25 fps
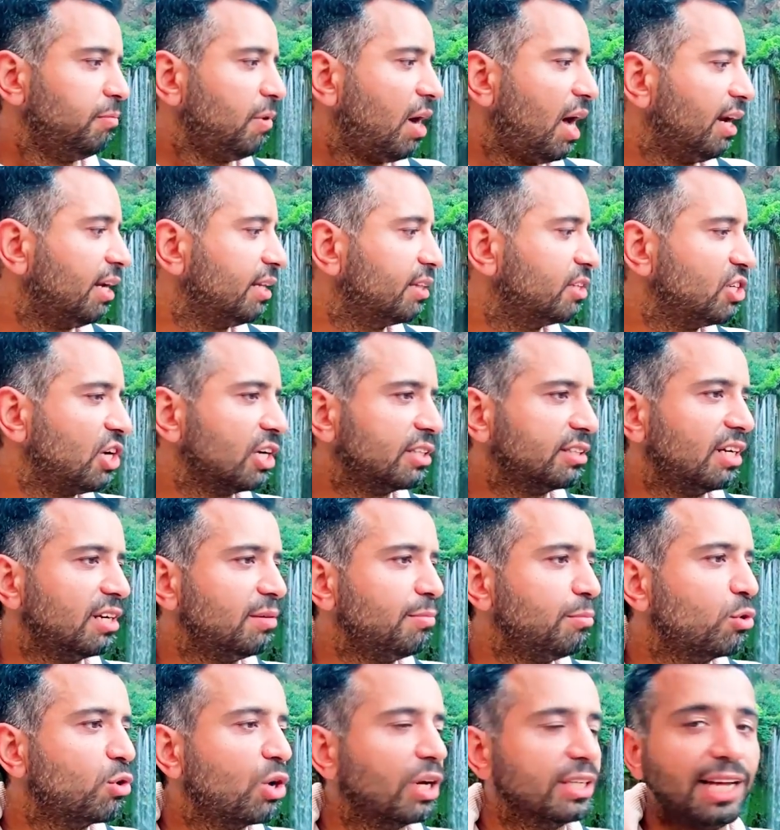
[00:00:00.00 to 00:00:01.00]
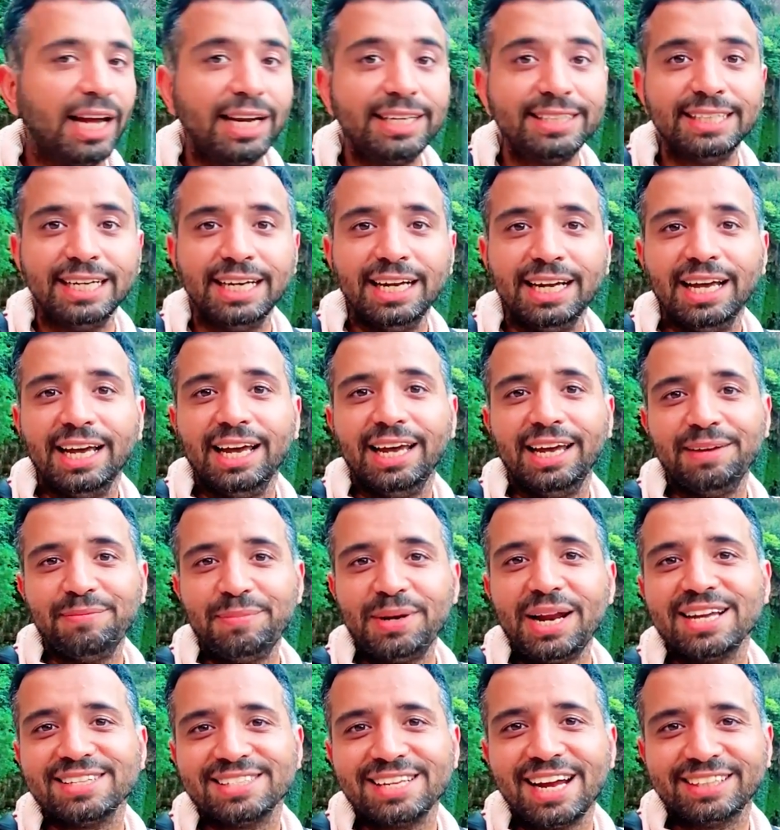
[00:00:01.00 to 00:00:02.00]
Anlatacaklarım bu kadar.
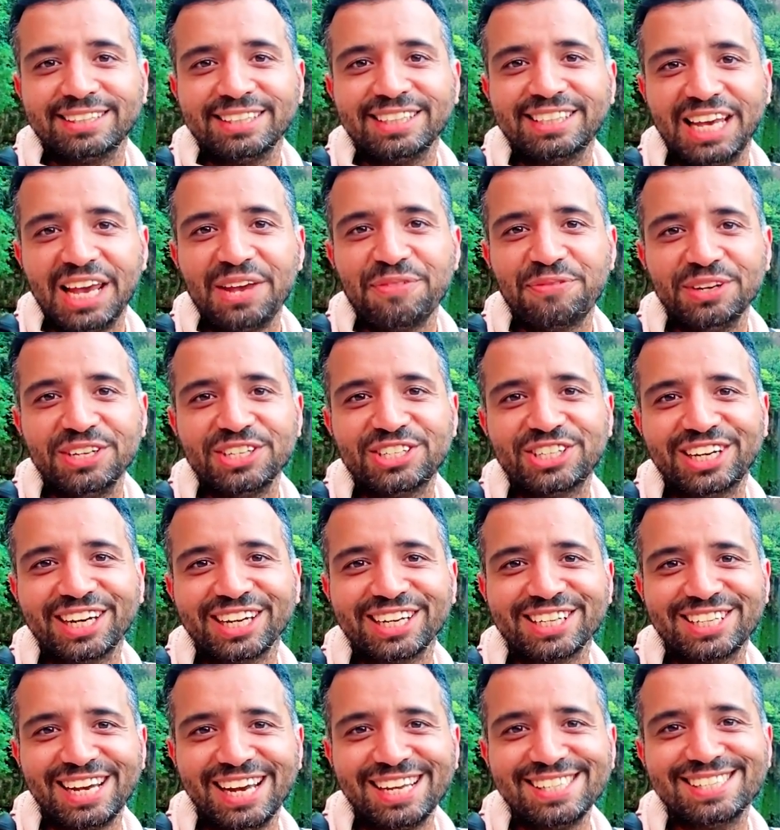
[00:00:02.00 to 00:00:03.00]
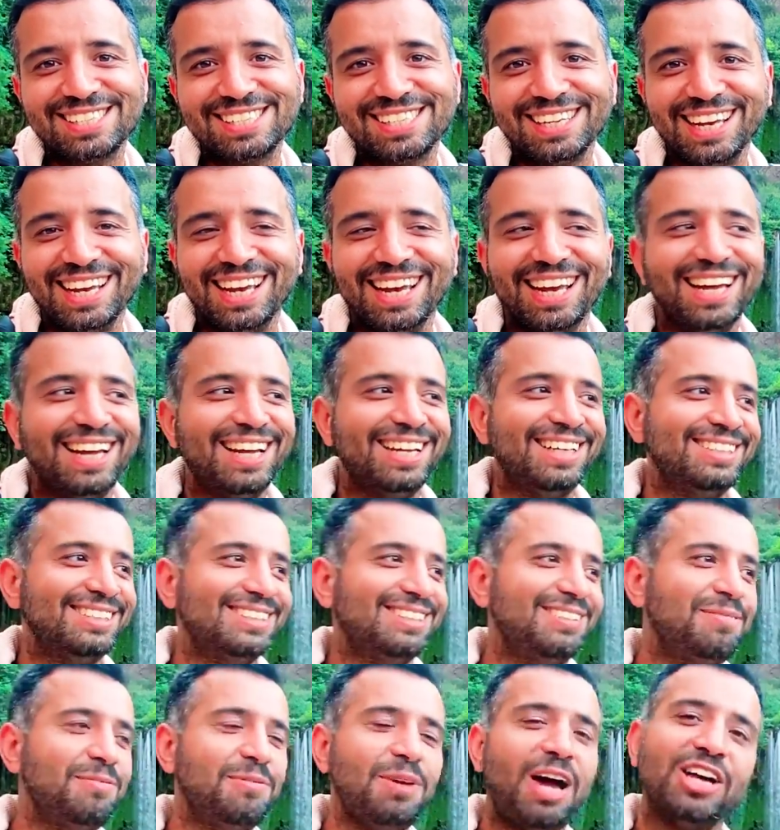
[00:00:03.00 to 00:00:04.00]
Biraz artık keyfini çıkaracağız.
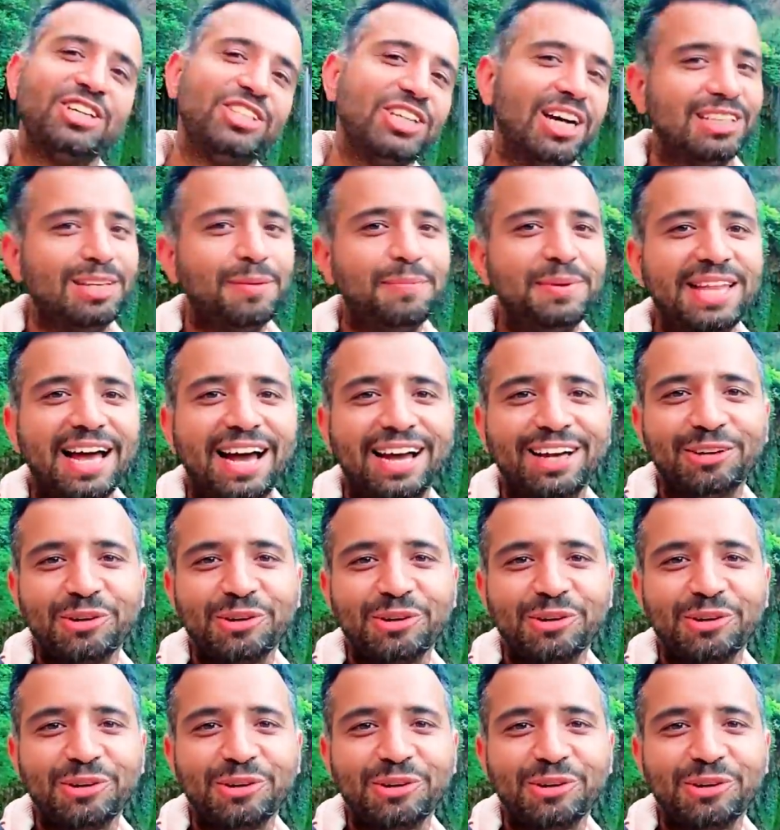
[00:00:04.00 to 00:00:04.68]
Aşağıda bir daha